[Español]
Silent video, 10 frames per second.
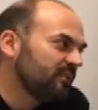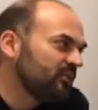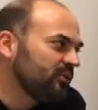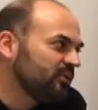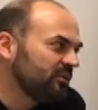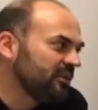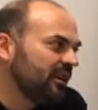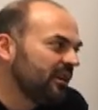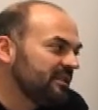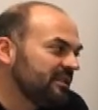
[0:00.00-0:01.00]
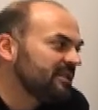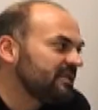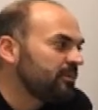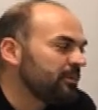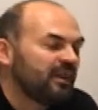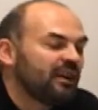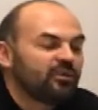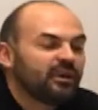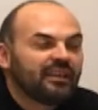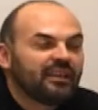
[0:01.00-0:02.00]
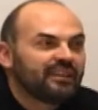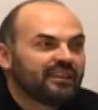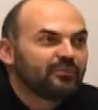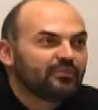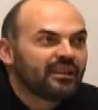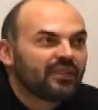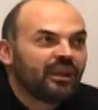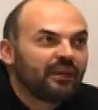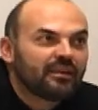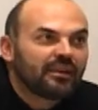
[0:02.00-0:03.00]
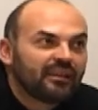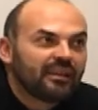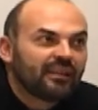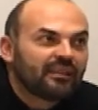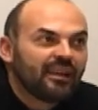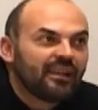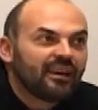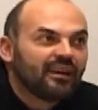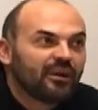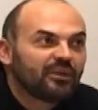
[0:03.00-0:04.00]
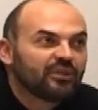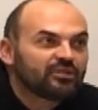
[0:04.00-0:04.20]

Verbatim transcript: Pachi es el presidente de la Asociación de Familias y Pacientes de esta ataxia y ha